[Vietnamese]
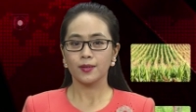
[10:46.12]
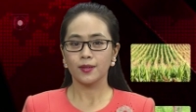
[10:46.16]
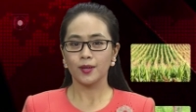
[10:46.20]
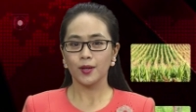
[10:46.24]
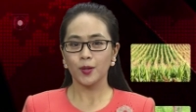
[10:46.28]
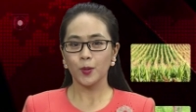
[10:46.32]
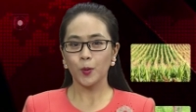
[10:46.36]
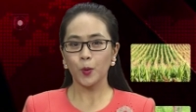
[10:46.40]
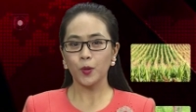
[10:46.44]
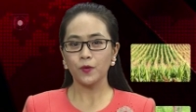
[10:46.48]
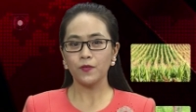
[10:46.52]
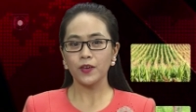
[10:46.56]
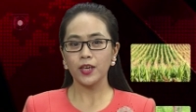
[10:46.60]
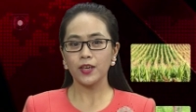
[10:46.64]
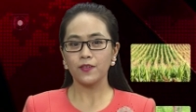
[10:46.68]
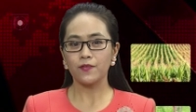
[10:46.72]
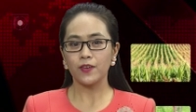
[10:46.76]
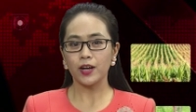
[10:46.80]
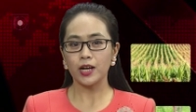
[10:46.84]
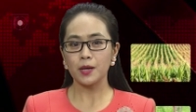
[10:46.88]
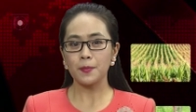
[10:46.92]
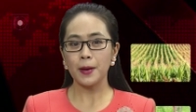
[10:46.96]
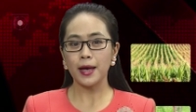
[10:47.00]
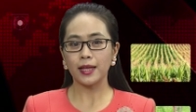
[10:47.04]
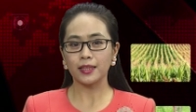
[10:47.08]
Quý vị và
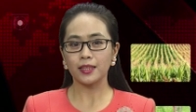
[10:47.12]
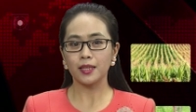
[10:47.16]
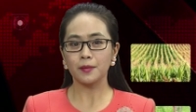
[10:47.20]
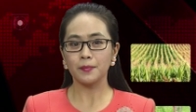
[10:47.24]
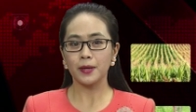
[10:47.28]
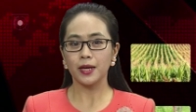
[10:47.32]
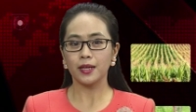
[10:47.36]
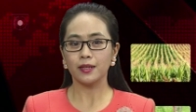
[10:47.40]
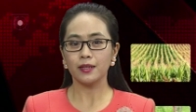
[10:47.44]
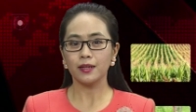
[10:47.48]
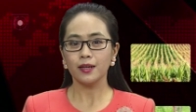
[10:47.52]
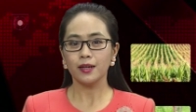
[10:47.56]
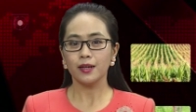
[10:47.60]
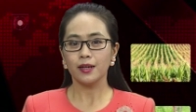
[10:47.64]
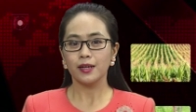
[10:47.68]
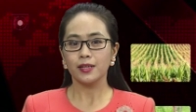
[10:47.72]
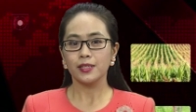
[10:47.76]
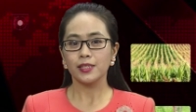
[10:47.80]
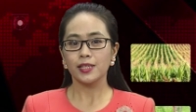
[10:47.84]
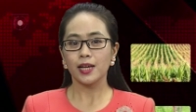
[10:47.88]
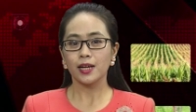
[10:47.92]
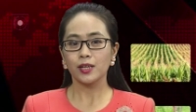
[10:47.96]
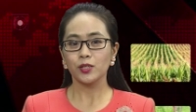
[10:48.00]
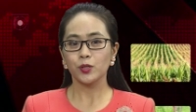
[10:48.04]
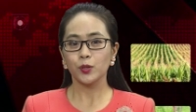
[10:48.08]
các bạn thân mến,
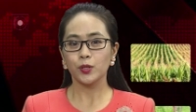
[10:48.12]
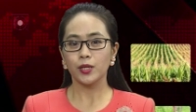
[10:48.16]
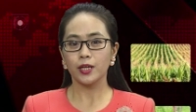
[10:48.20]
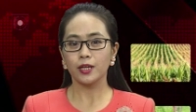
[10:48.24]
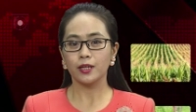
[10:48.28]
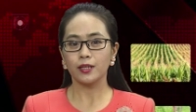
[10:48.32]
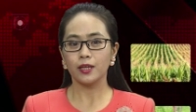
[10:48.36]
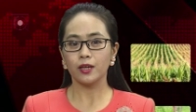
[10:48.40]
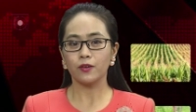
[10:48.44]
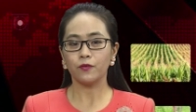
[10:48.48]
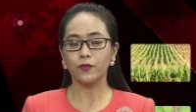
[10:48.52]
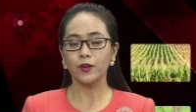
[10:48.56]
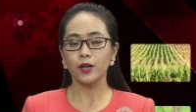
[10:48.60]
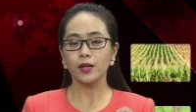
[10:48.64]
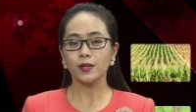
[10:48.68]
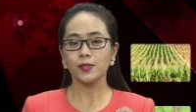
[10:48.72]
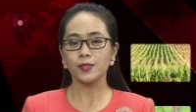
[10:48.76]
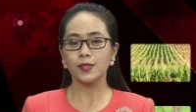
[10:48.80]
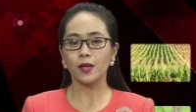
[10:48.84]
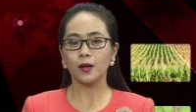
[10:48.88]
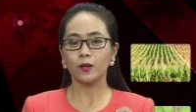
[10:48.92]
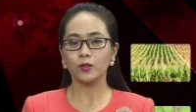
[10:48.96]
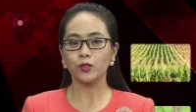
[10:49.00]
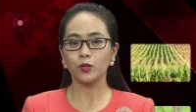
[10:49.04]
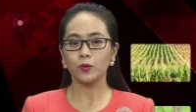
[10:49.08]
trang truyền hình địa phương
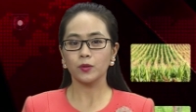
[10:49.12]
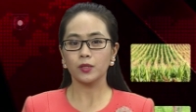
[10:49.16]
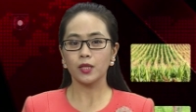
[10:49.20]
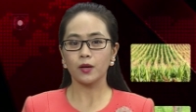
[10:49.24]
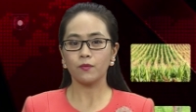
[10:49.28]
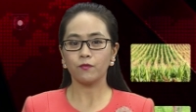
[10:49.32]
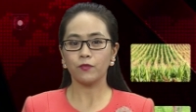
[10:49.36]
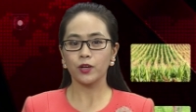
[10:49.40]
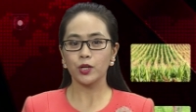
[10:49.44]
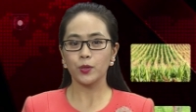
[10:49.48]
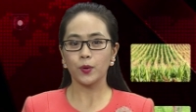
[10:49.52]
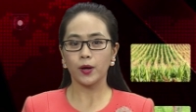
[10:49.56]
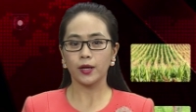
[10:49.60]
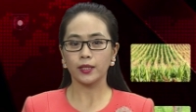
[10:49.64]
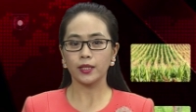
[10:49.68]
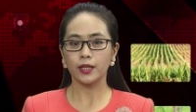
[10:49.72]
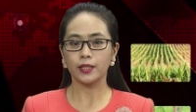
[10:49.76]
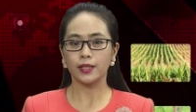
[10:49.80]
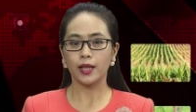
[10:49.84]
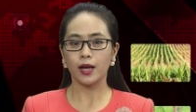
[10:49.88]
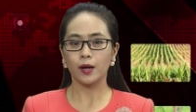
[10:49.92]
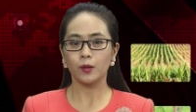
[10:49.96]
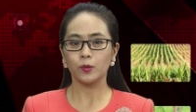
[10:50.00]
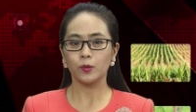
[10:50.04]
do Trung tâm Văn hóa Thể thao